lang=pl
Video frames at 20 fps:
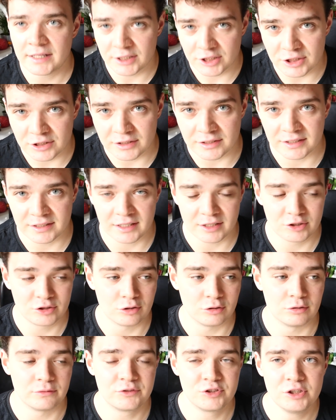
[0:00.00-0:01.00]
innych
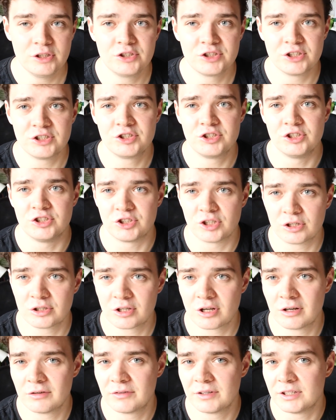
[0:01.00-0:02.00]
aktonów, czyli części
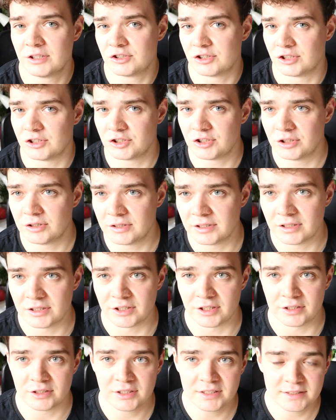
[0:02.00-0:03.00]
środkowej i części
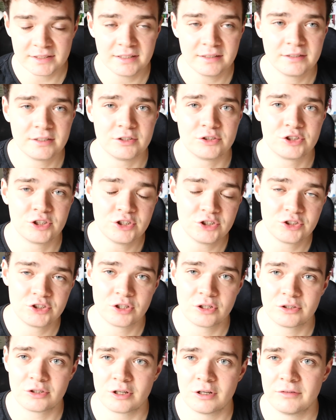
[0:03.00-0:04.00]
tylniej. Niestety część
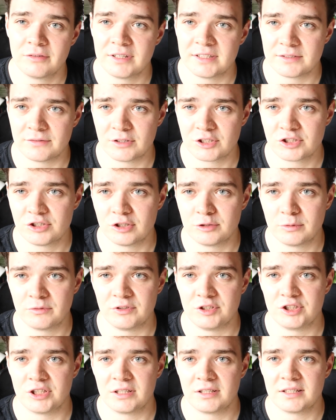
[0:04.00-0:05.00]
środkowa jest właśnie
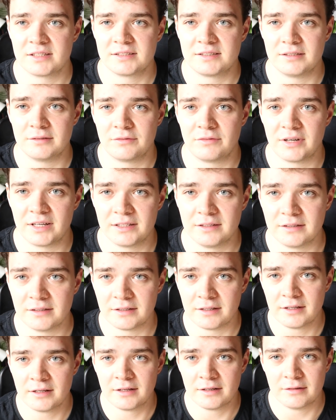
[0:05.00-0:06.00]
odpowiedzialna za ten fajny
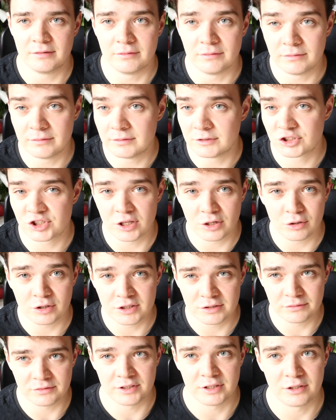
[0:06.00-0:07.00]

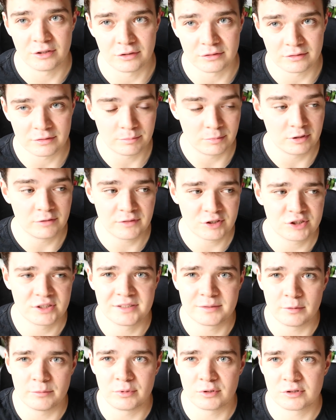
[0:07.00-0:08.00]
szeroki wygląd, ponieważ
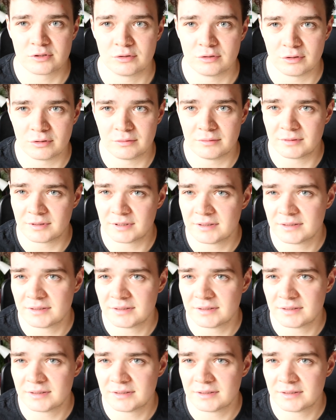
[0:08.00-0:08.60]
jest po prostu, no,